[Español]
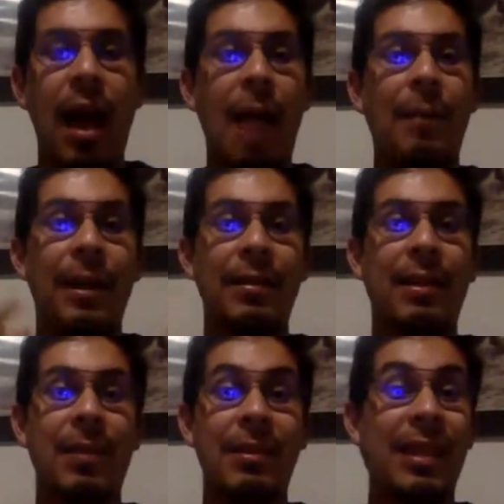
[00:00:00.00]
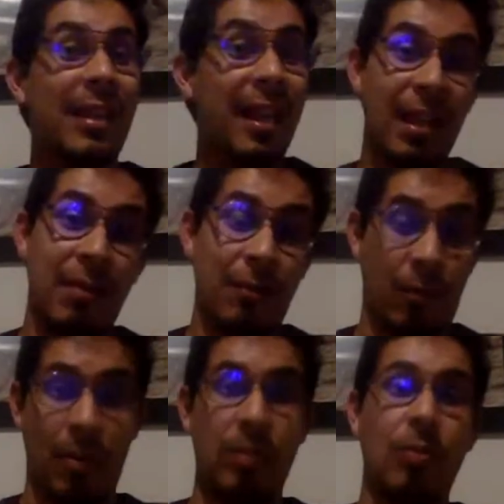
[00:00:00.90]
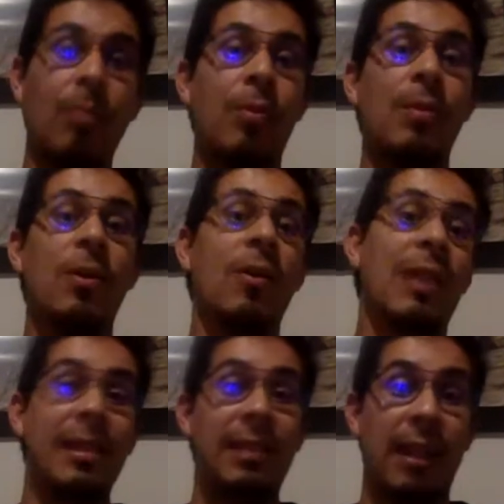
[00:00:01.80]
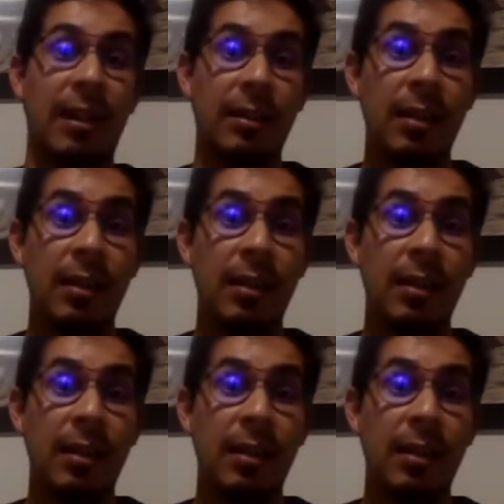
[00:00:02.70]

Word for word: Aparentemente llena de información por medio del Internet.